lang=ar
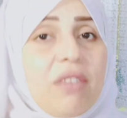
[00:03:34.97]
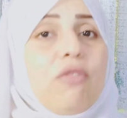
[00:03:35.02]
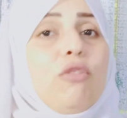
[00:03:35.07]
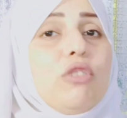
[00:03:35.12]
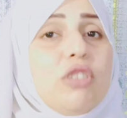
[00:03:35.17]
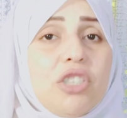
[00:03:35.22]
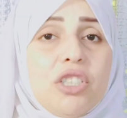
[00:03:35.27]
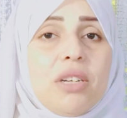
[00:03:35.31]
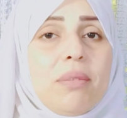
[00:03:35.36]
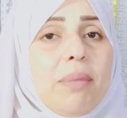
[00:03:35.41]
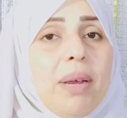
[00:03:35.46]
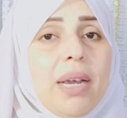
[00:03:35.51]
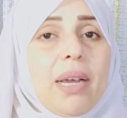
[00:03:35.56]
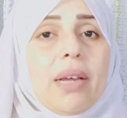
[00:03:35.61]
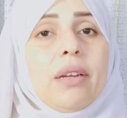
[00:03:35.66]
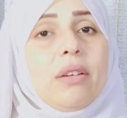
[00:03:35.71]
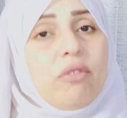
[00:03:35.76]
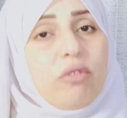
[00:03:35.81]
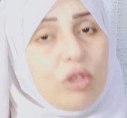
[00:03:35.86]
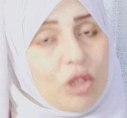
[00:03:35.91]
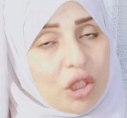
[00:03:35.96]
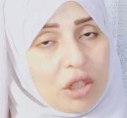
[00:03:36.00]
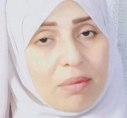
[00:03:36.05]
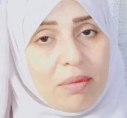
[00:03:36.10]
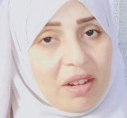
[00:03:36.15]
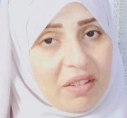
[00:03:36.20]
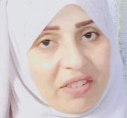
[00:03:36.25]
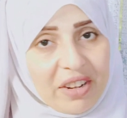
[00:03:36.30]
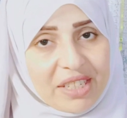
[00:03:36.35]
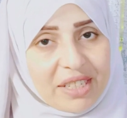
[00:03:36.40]
في وش المكنه وفي وش
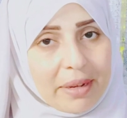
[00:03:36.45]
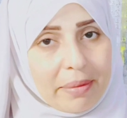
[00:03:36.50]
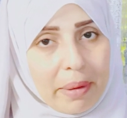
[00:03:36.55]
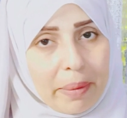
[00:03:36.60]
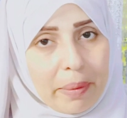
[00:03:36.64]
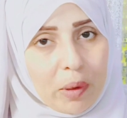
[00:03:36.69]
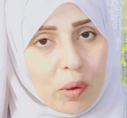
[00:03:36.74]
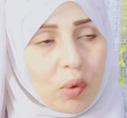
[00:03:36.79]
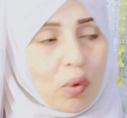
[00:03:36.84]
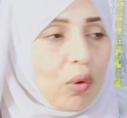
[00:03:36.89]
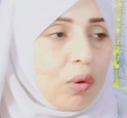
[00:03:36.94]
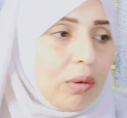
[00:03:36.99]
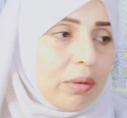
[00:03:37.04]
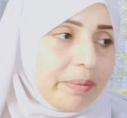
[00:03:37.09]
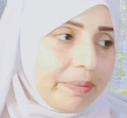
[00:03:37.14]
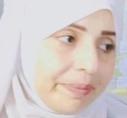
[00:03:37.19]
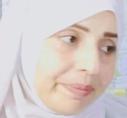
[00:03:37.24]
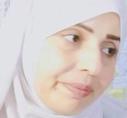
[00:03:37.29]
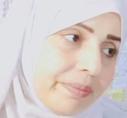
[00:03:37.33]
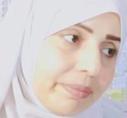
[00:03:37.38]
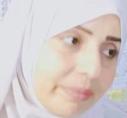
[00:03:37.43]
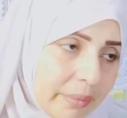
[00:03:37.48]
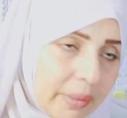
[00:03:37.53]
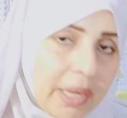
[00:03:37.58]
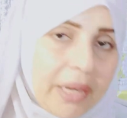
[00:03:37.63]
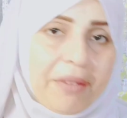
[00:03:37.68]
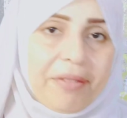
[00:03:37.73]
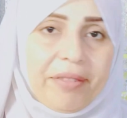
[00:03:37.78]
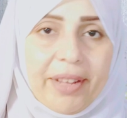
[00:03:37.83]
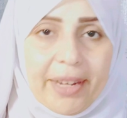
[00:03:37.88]
المدفع زي ما بيقولوا
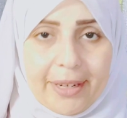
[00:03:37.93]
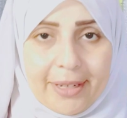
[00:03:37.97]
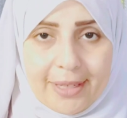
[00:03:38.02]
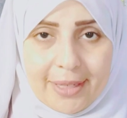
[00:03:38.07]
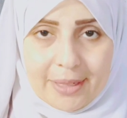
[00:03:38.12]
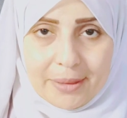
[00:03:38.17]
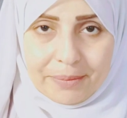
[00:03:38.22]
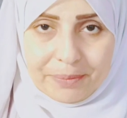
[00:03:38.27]
هنفتكس